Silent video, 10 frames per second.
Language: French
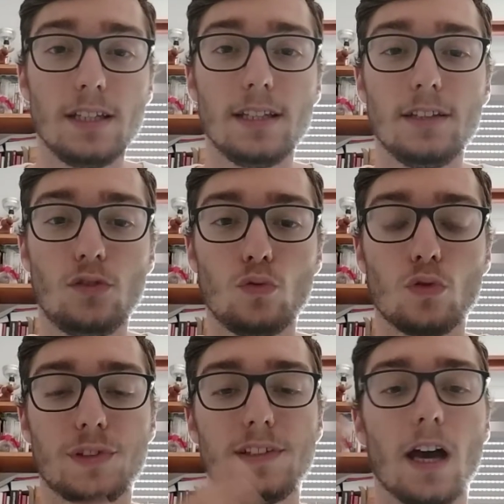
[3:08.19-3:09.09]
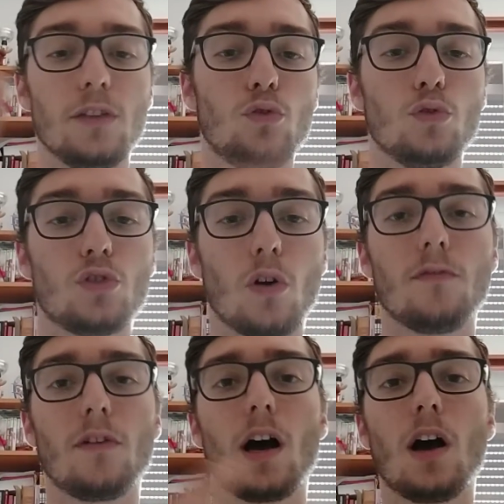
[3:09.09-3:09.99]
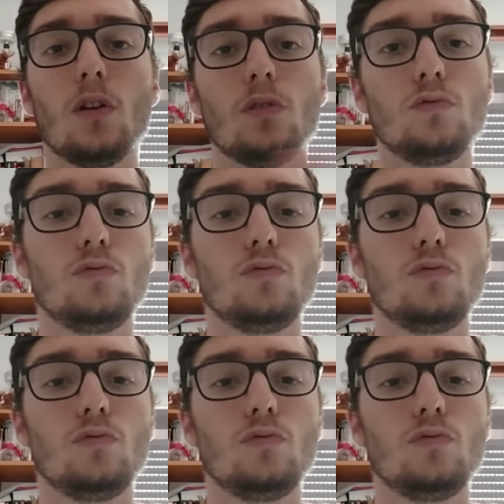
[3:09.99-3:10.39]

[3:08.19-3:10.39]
les, sources, il y a 220